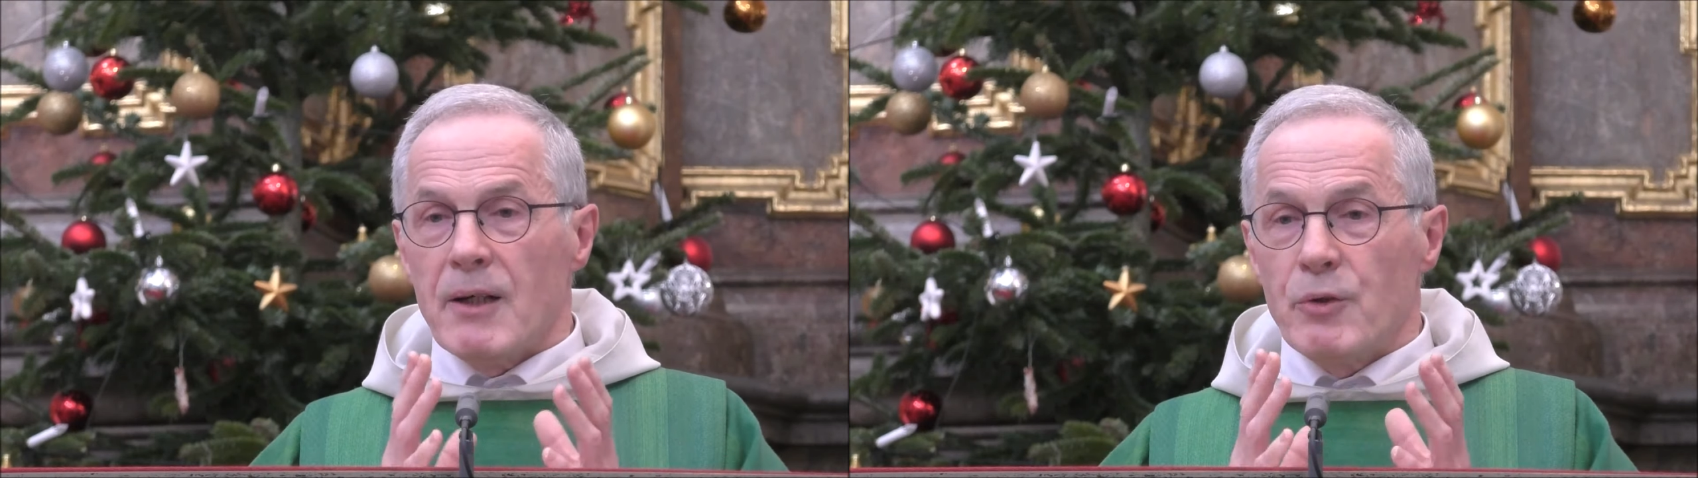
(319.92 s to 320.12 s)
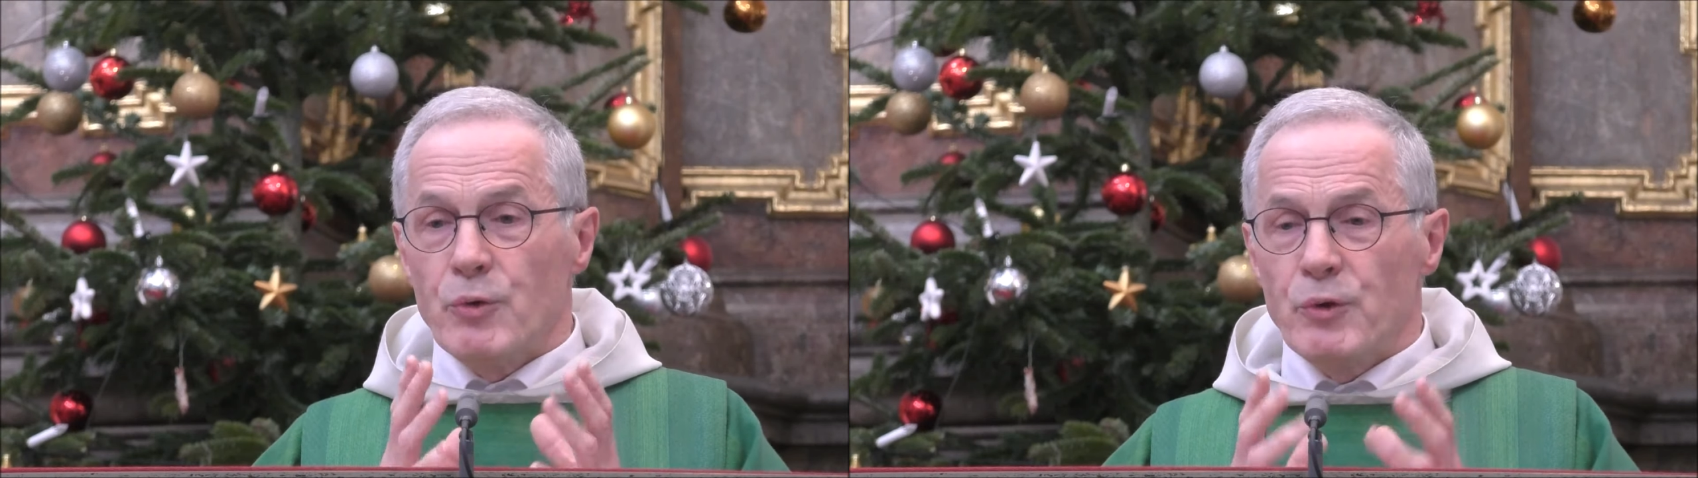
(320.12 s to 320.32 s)

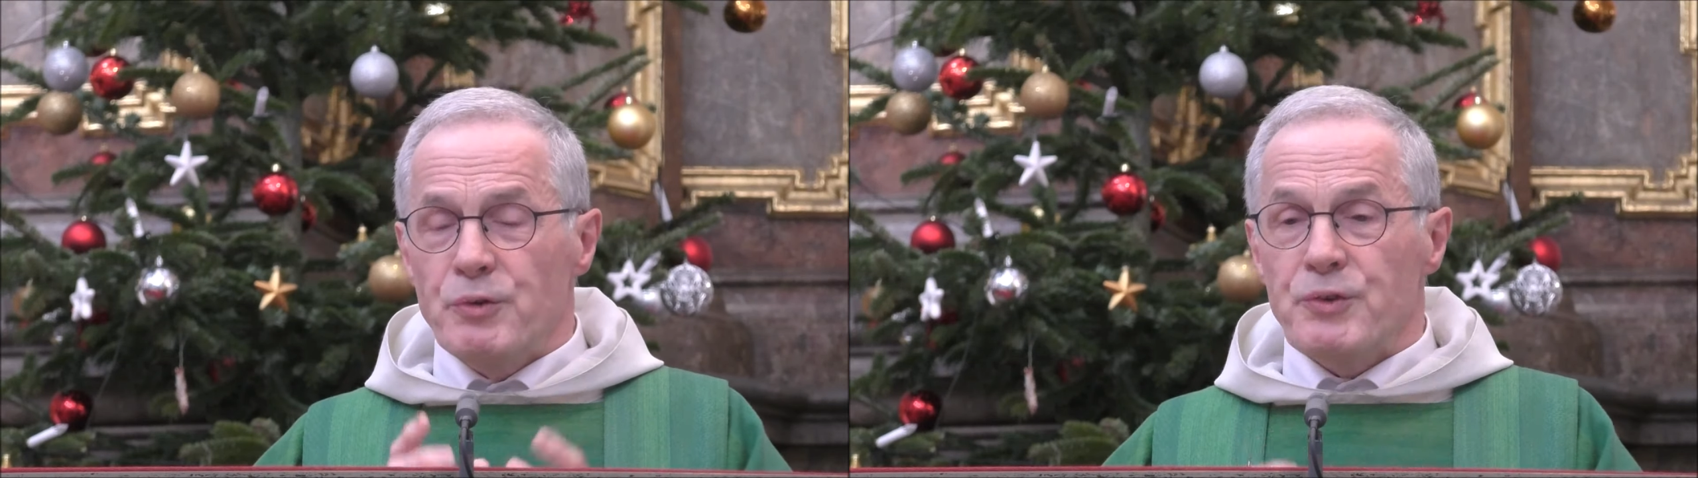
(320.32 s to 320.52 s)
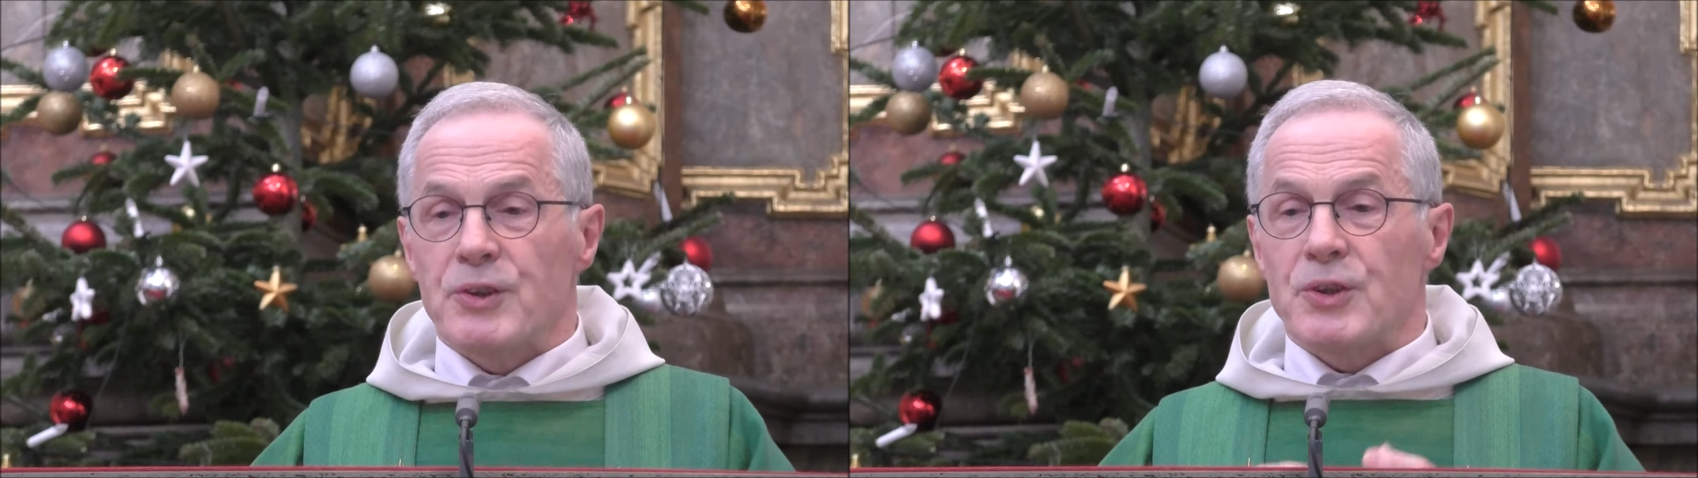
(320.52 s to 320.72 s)
Er
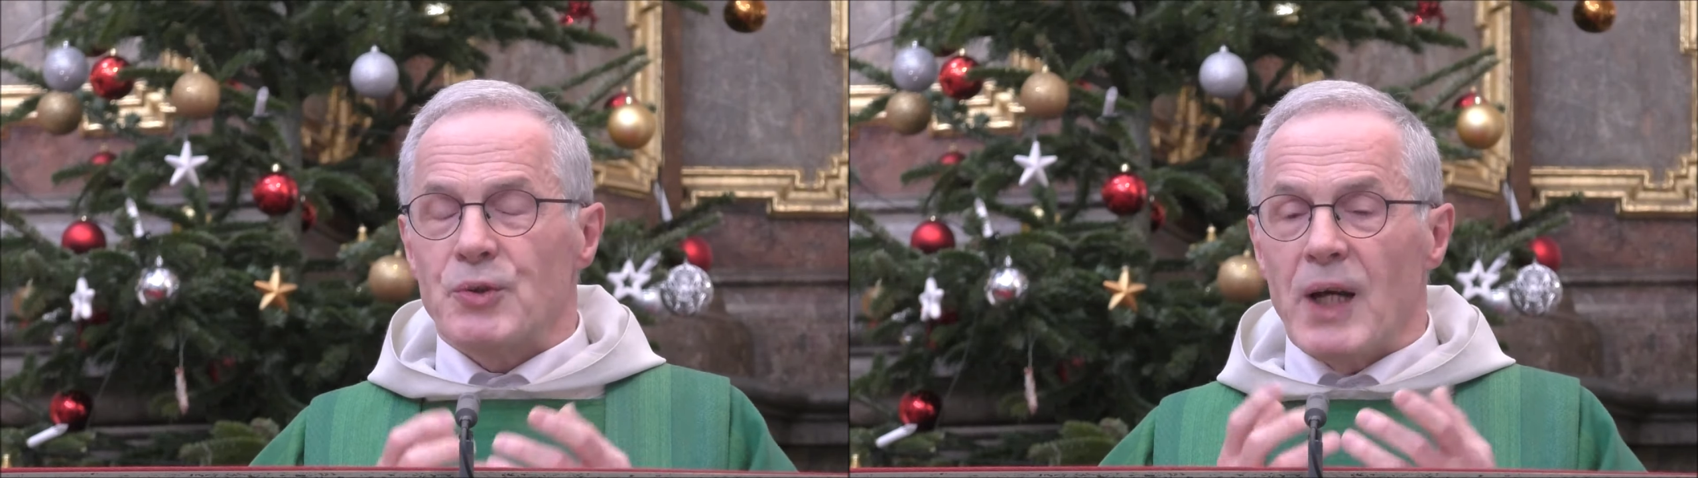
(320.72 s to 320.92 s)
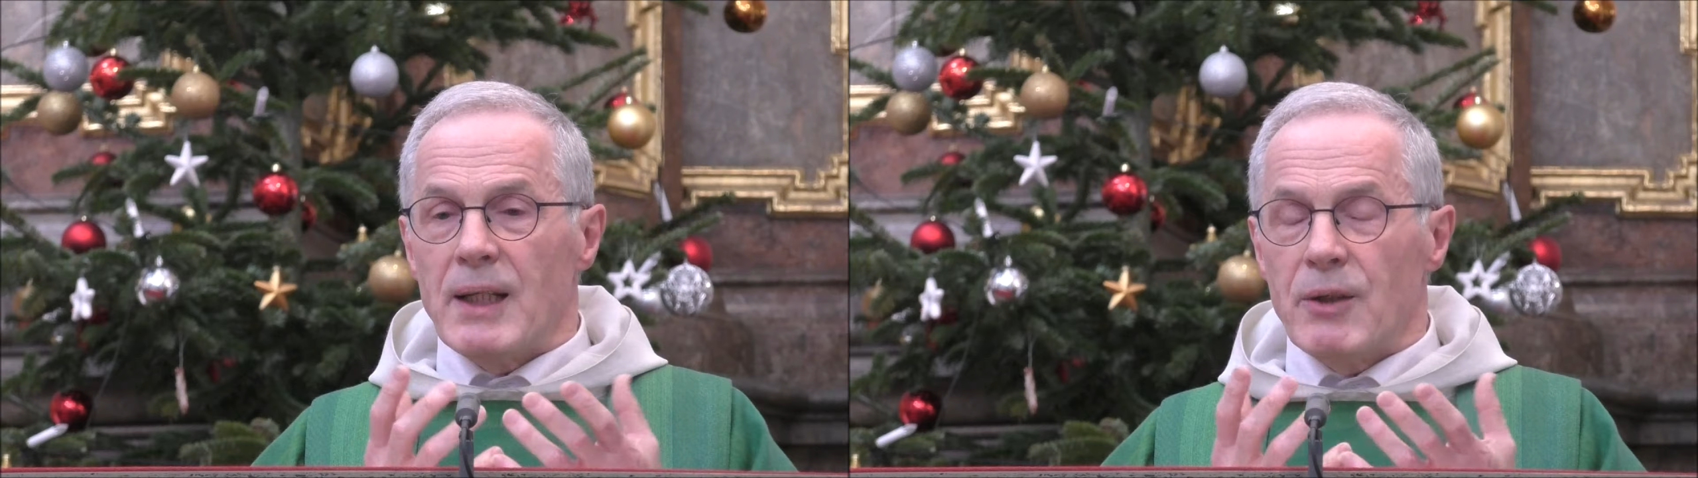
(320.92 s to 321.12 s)

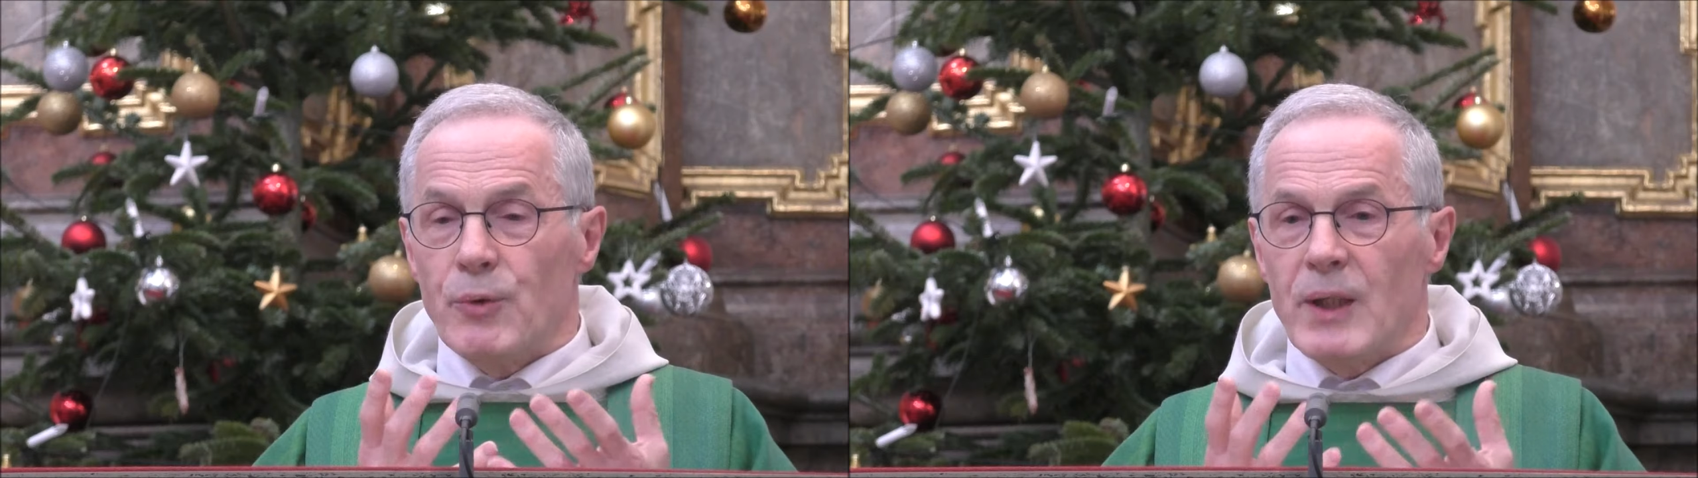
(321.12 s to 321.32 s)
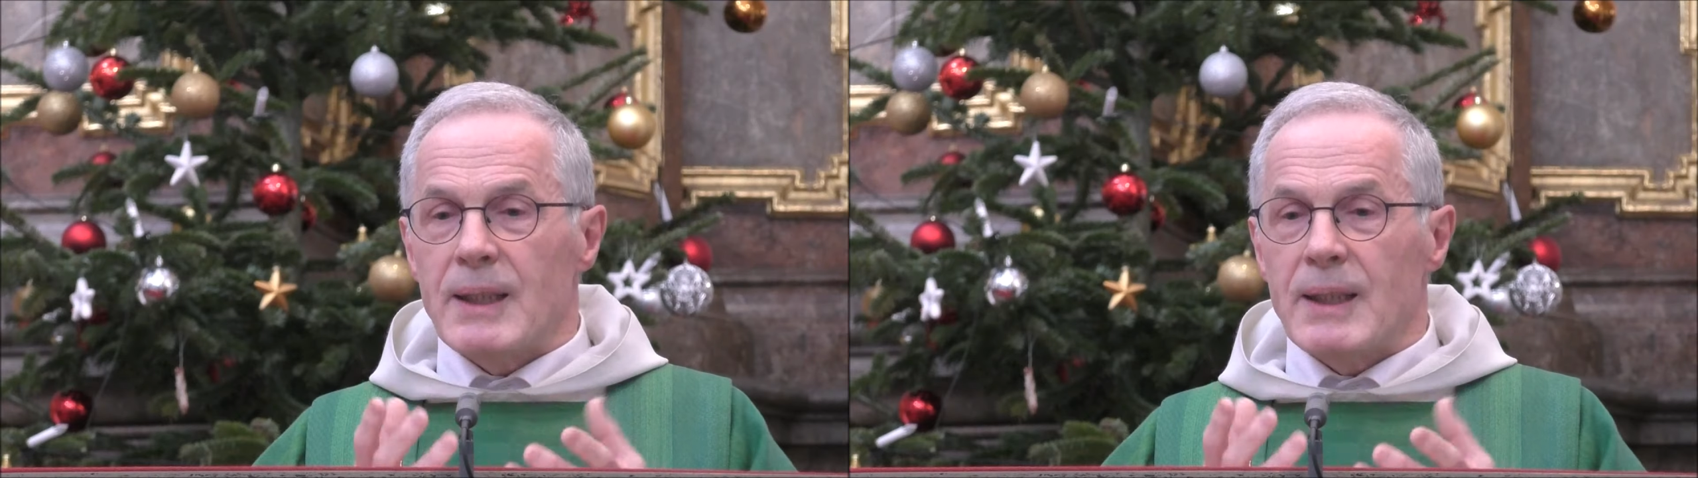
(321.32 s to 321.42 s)
ruft zu einer